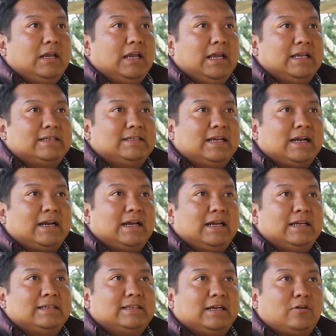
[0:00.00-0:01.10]
Esa,
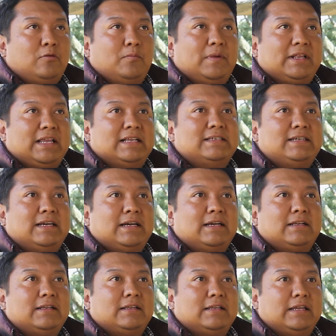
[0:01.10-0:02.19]
esa,
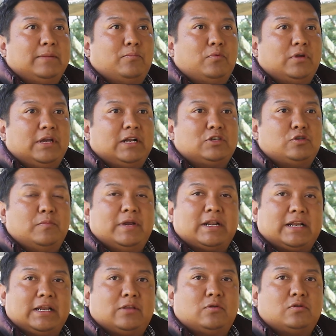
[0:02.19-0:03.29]
competencia de poder asumir
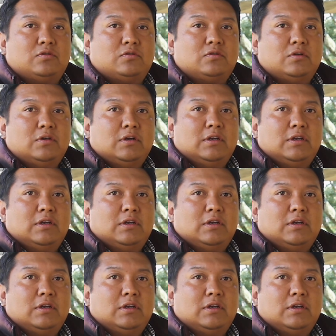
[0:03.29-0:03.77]
retos